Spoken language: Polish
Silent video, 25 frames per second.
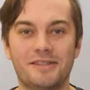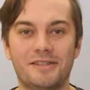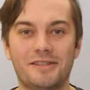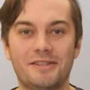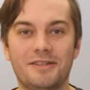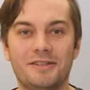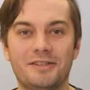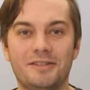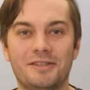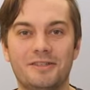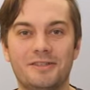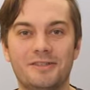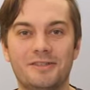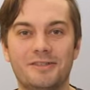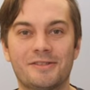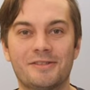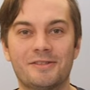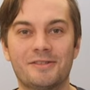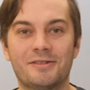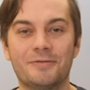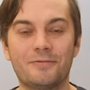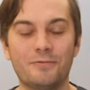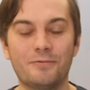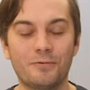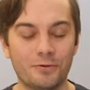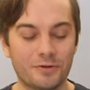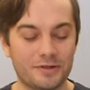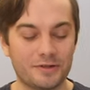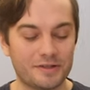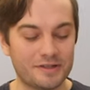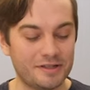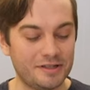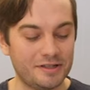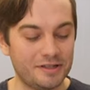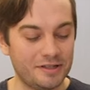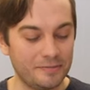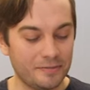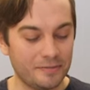zadanie z
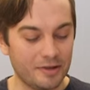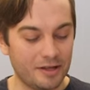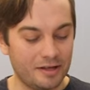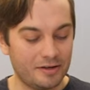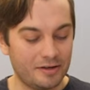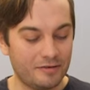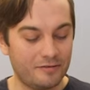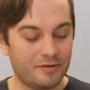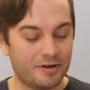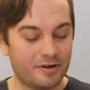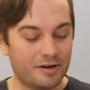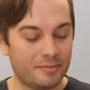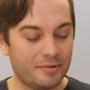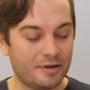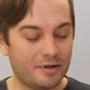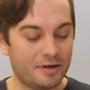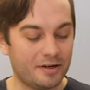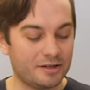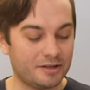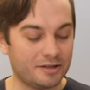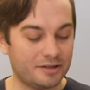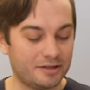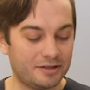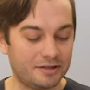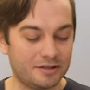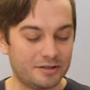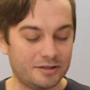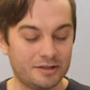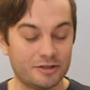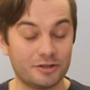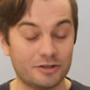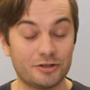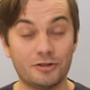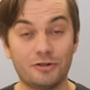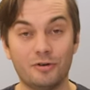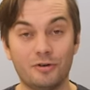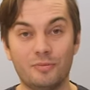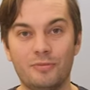funkcji w ramach
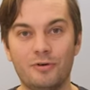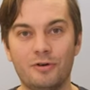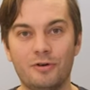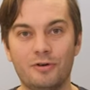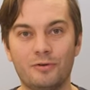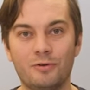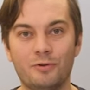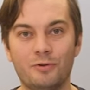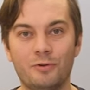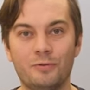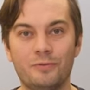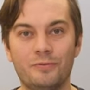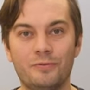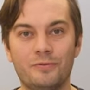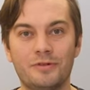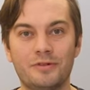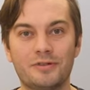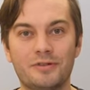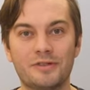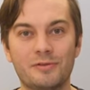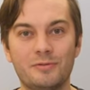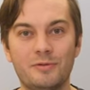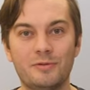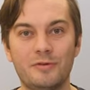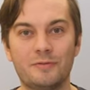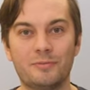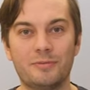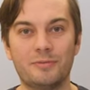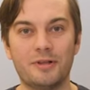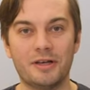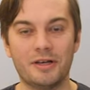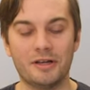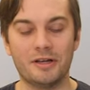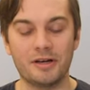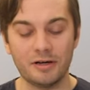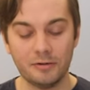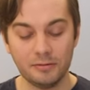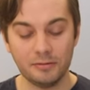naszego bloku w Swift
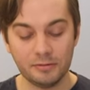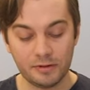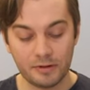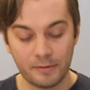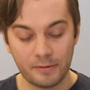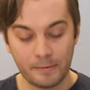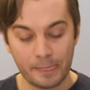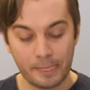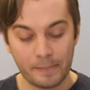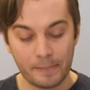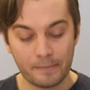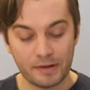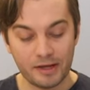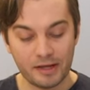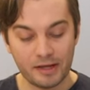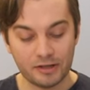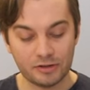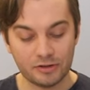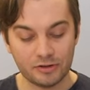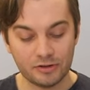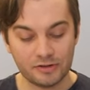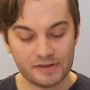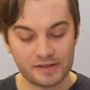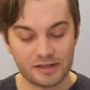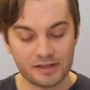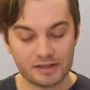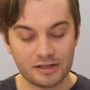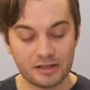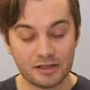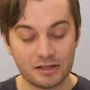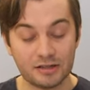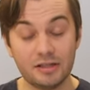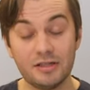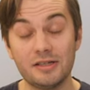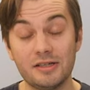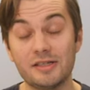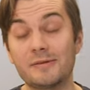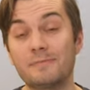Playground. To
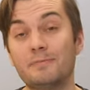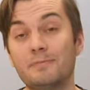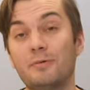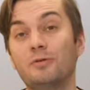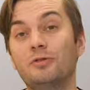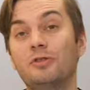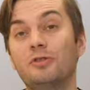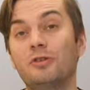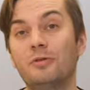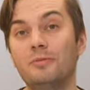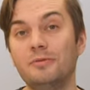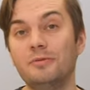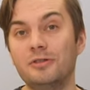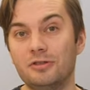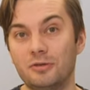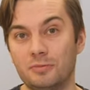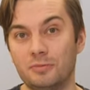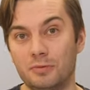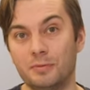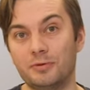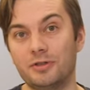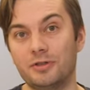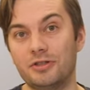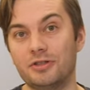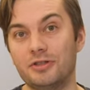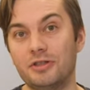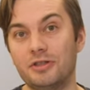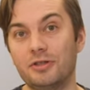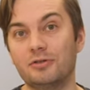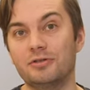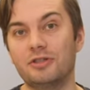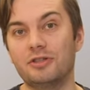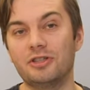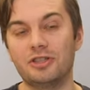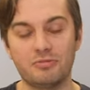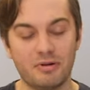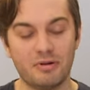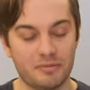zadanie jest podobne do poprzedniego,
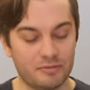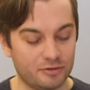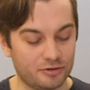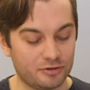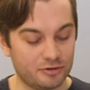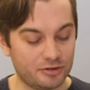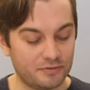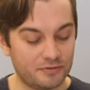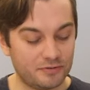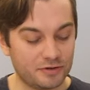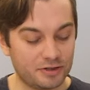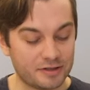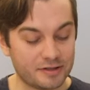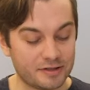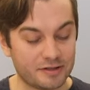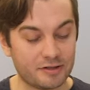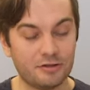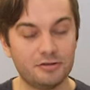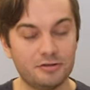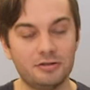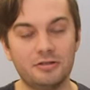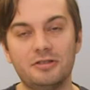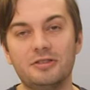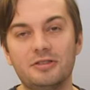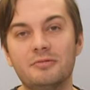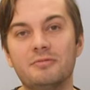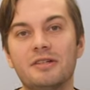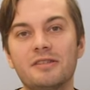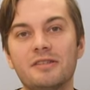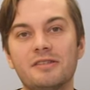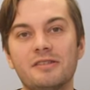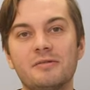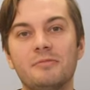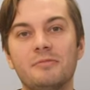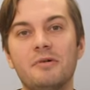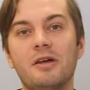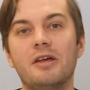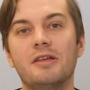też mamy oczywiście schody, tym
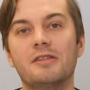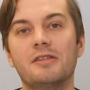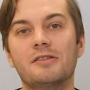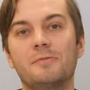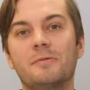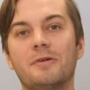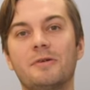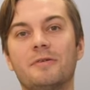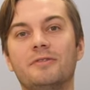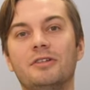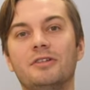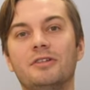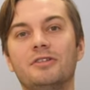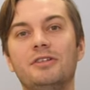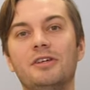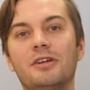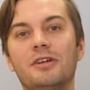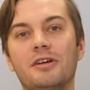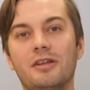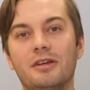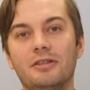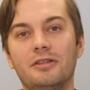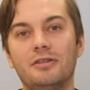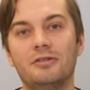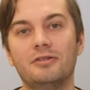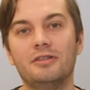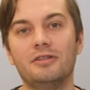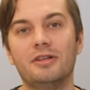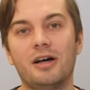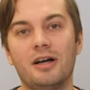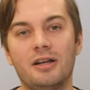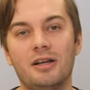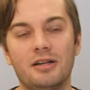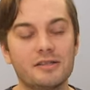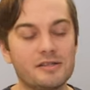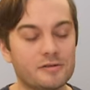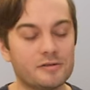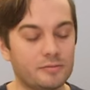razem co prawda nie klejnoty,
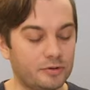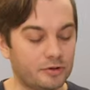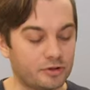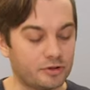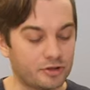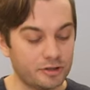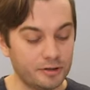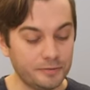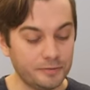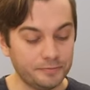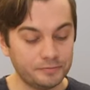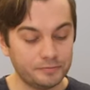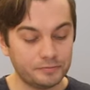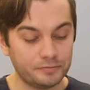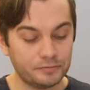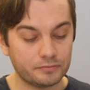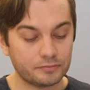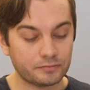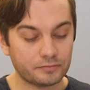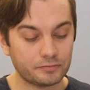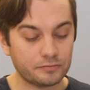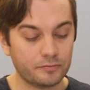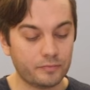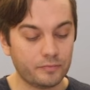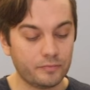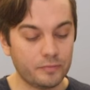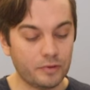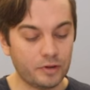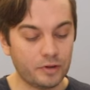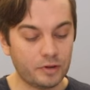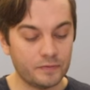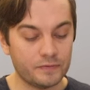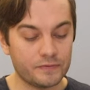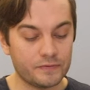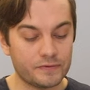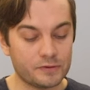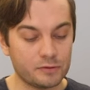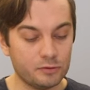ale switche.
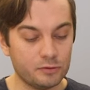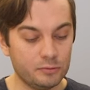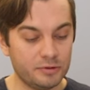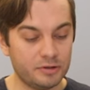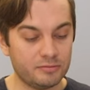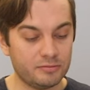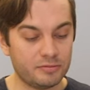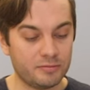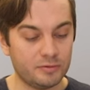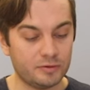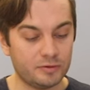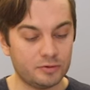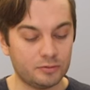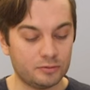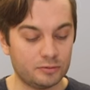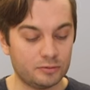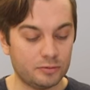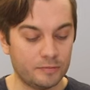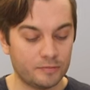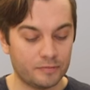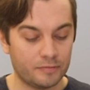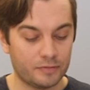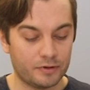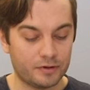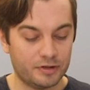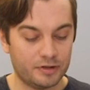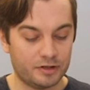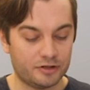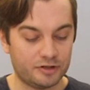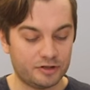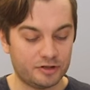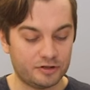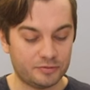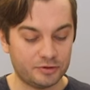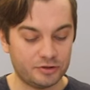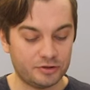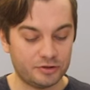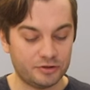W sumie mamy tu, jak
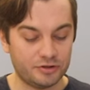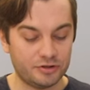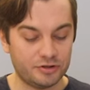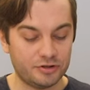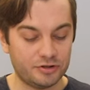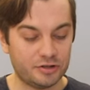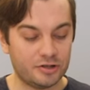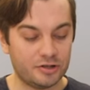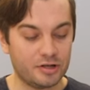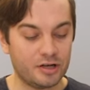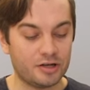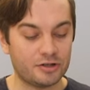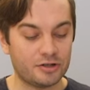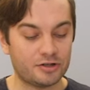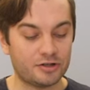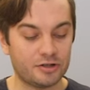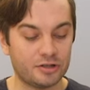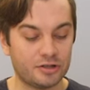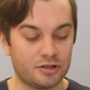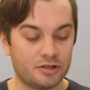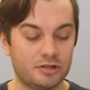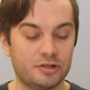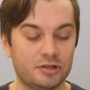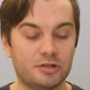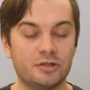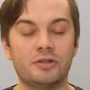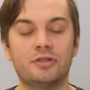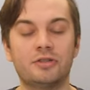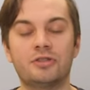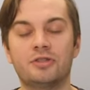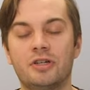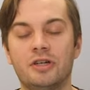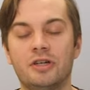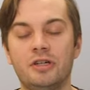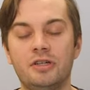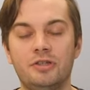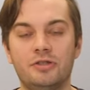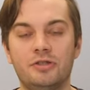się przyjrzycie, aż
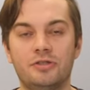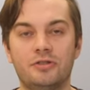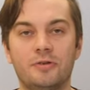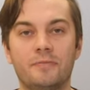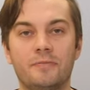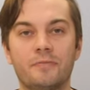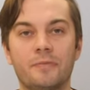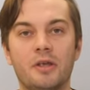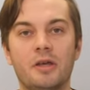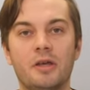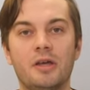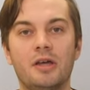6